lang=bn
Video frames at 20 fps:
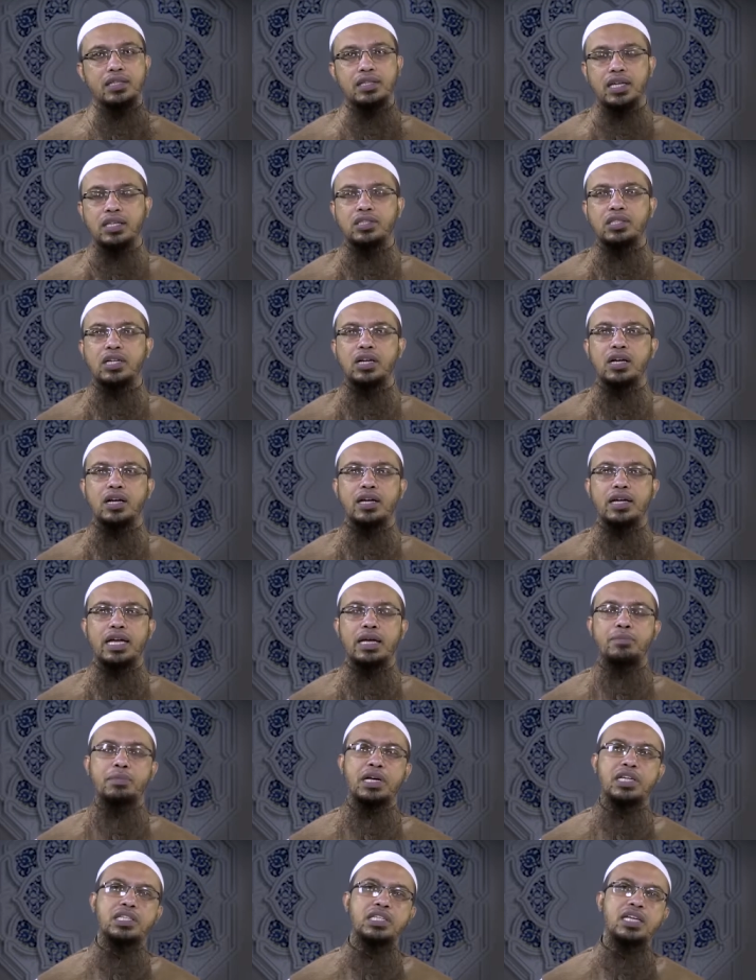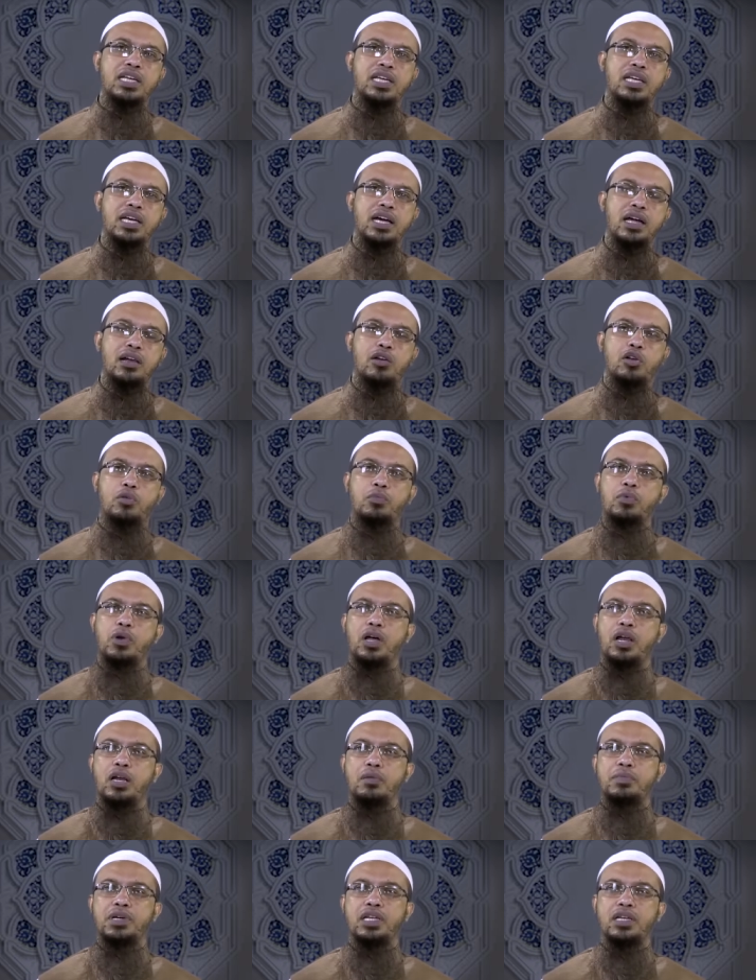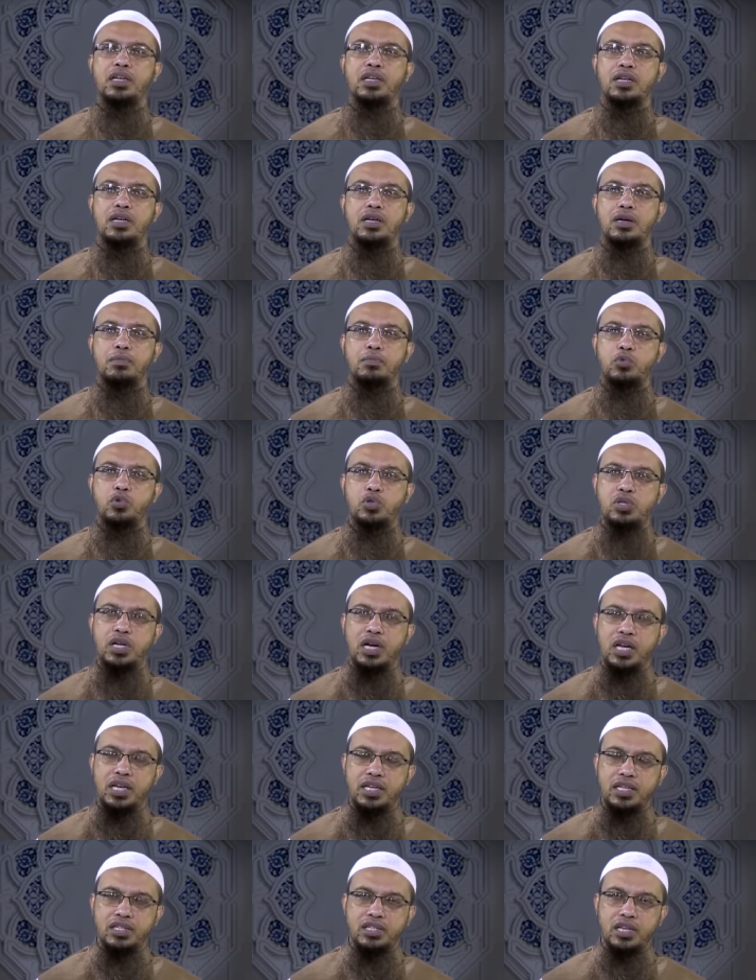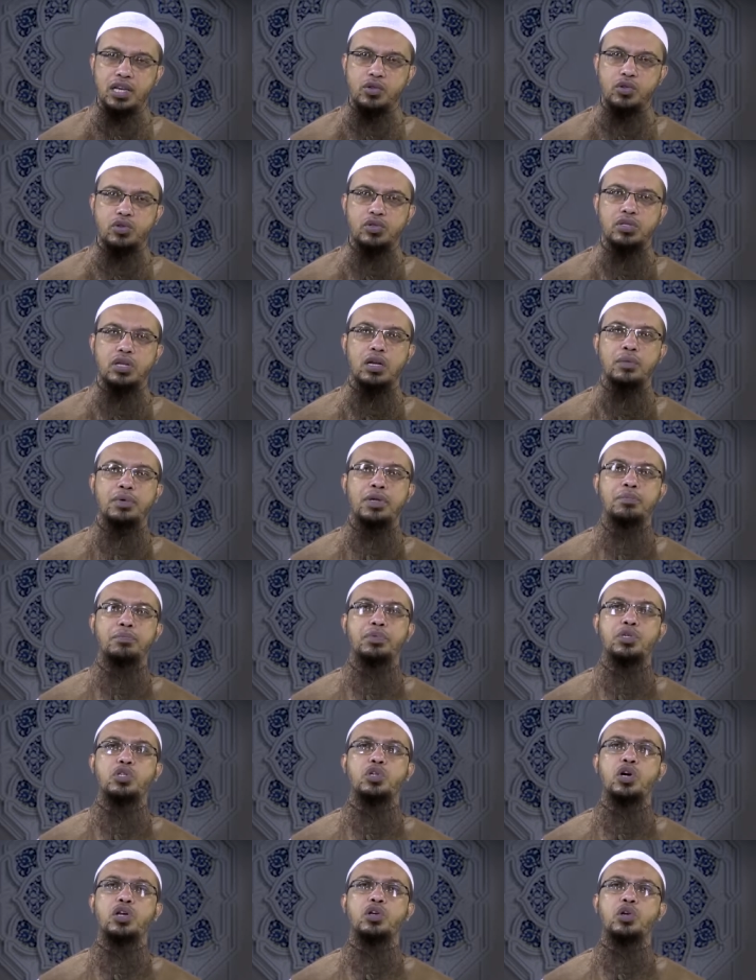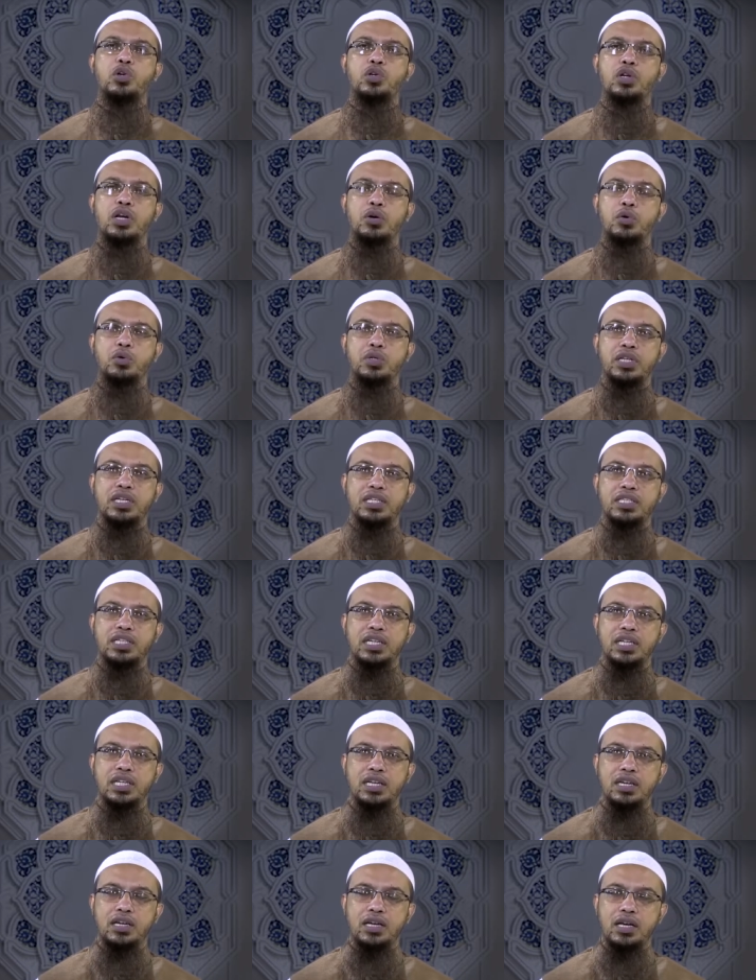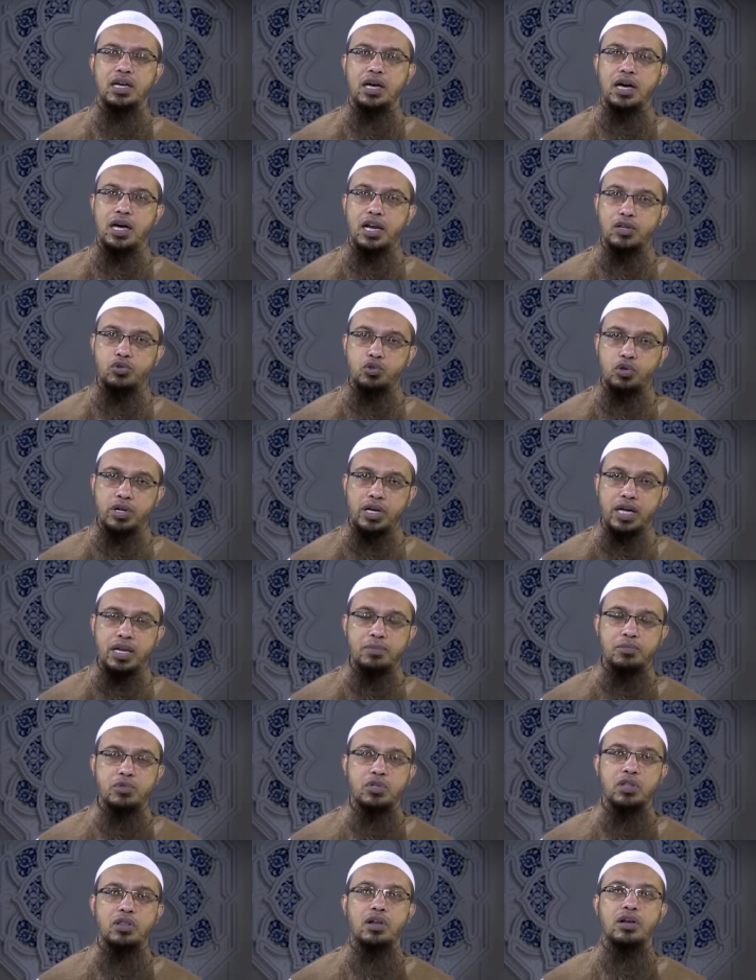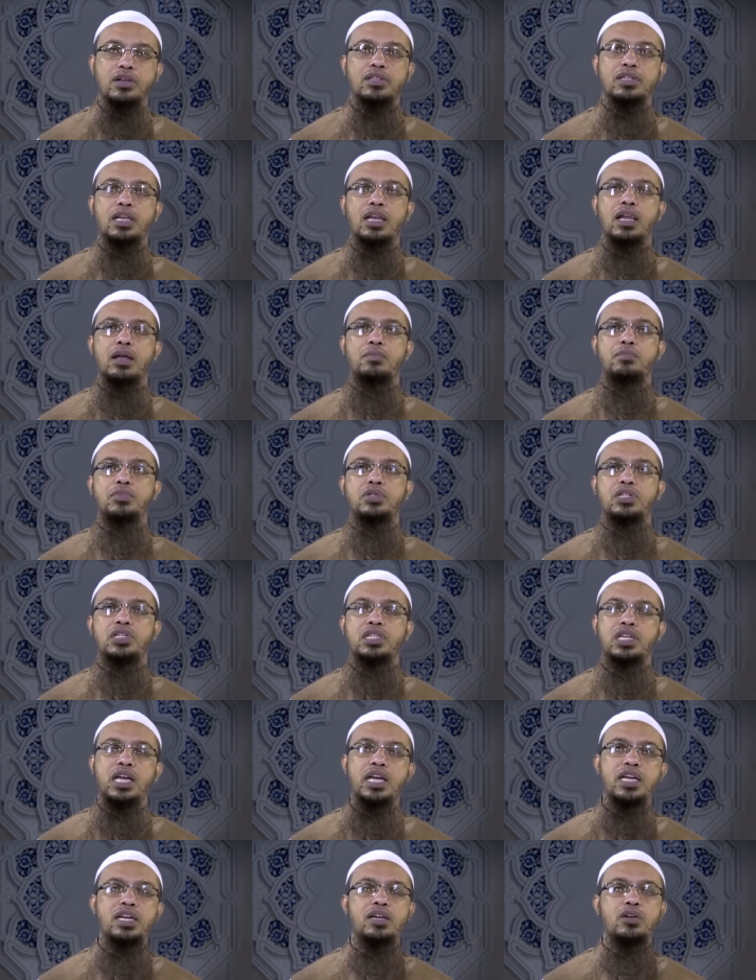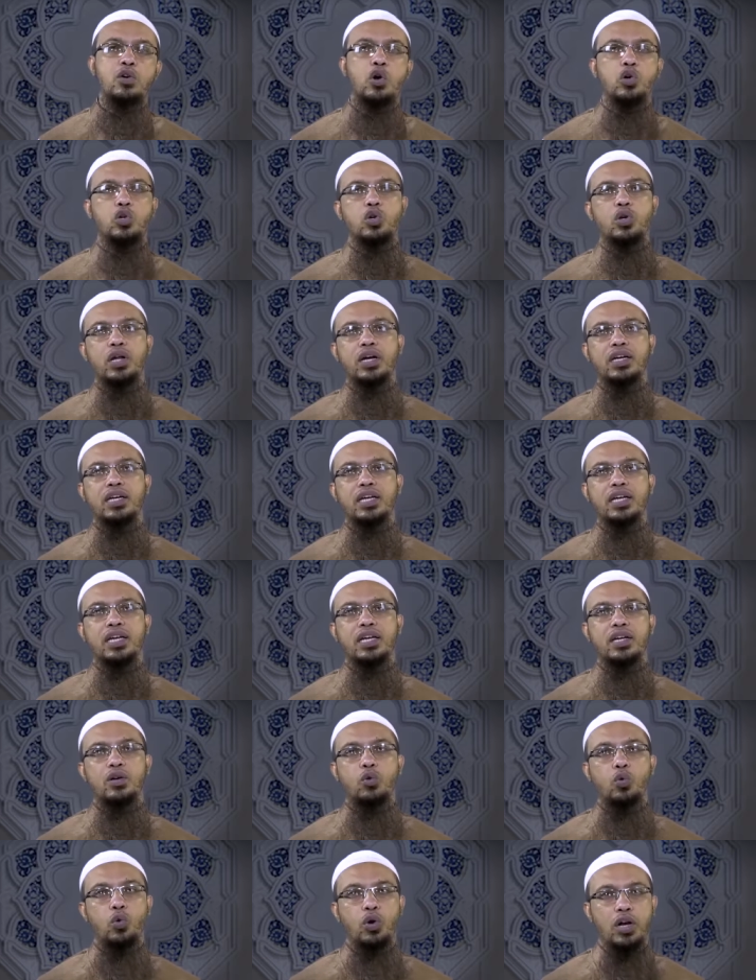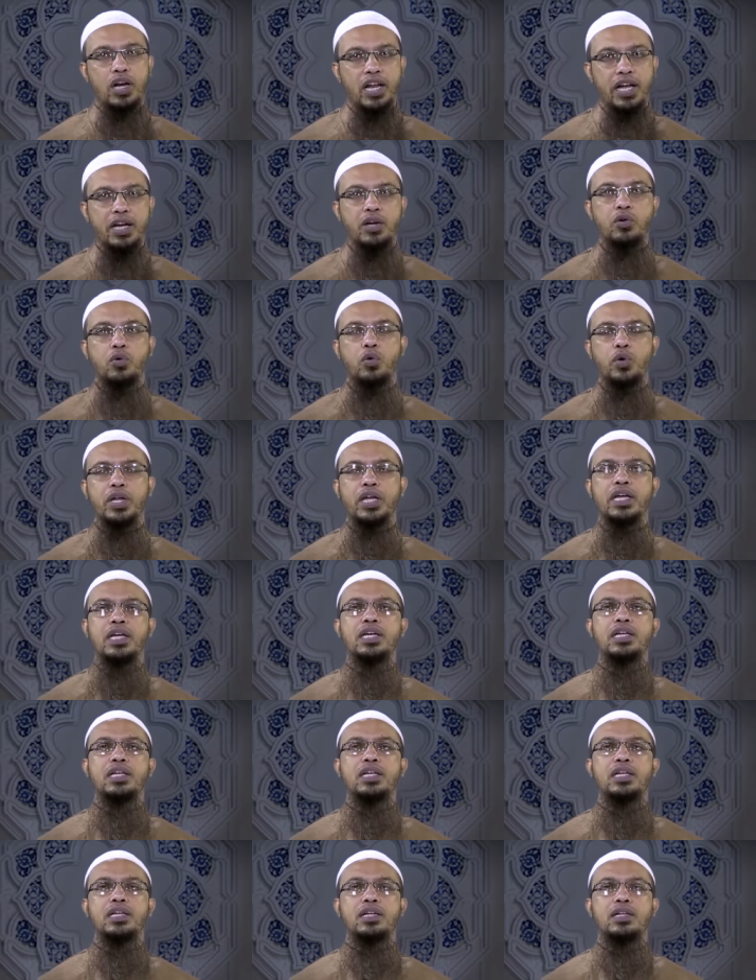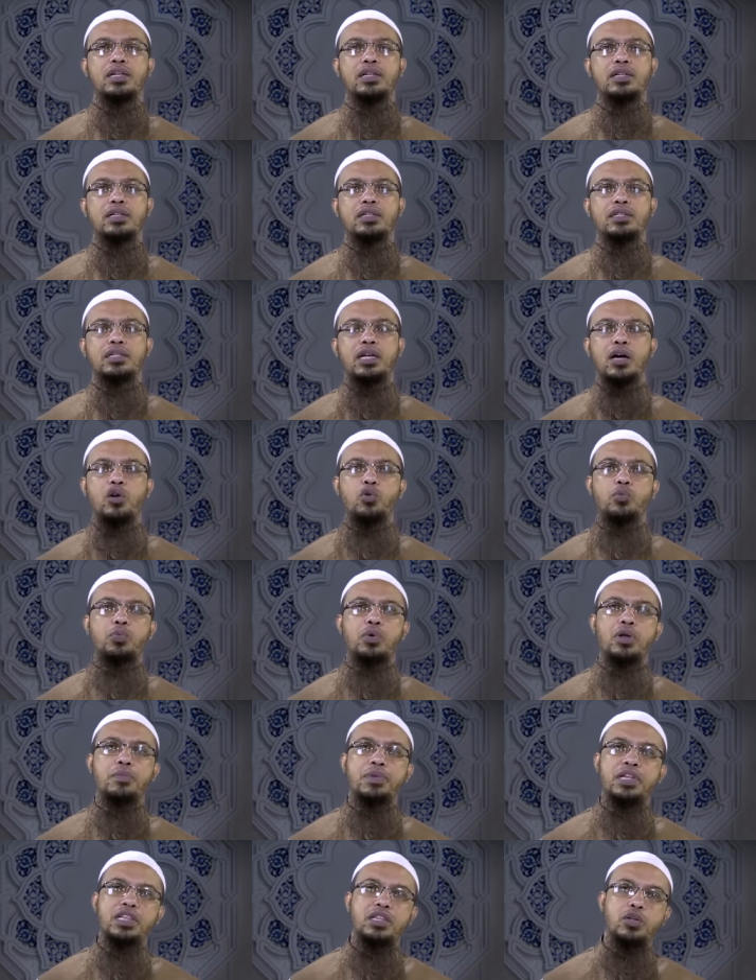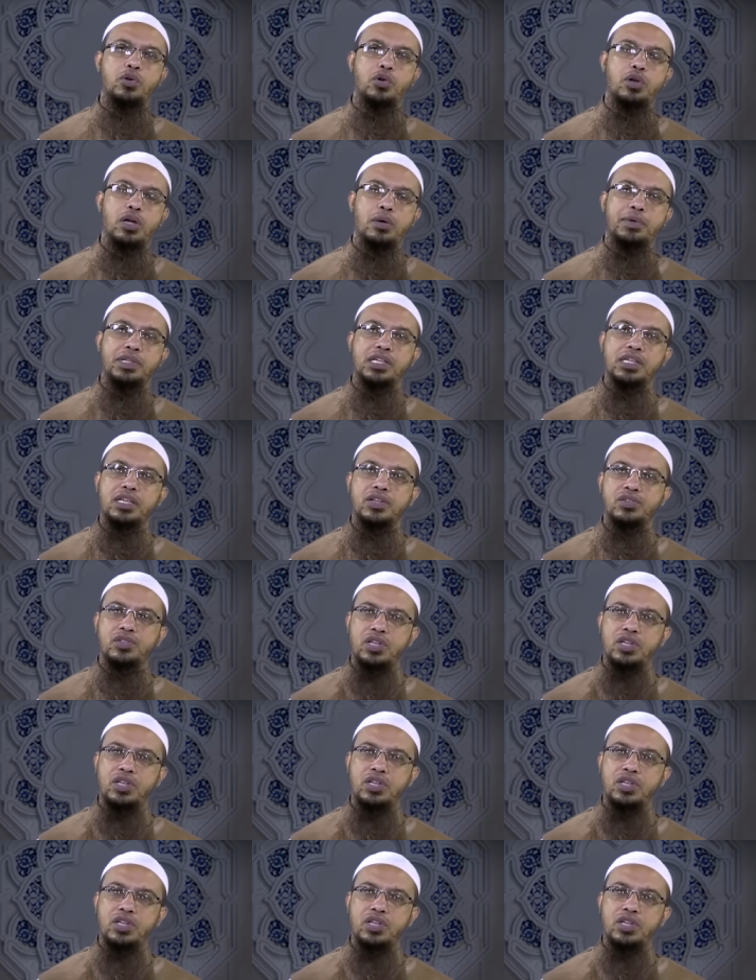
তাছাড়া এ মাসেই আল্লাহর রবুল আলমিন মুসা আলি হিসালাতামের বিজয়ের ঘটনা ঘটিয়েছেন রাসুল করিম সাল্লা সাল্লাম সেই ঘটনাকে উল্লেখ করে তার উপরে ভিত্তি করে আমাদেরকে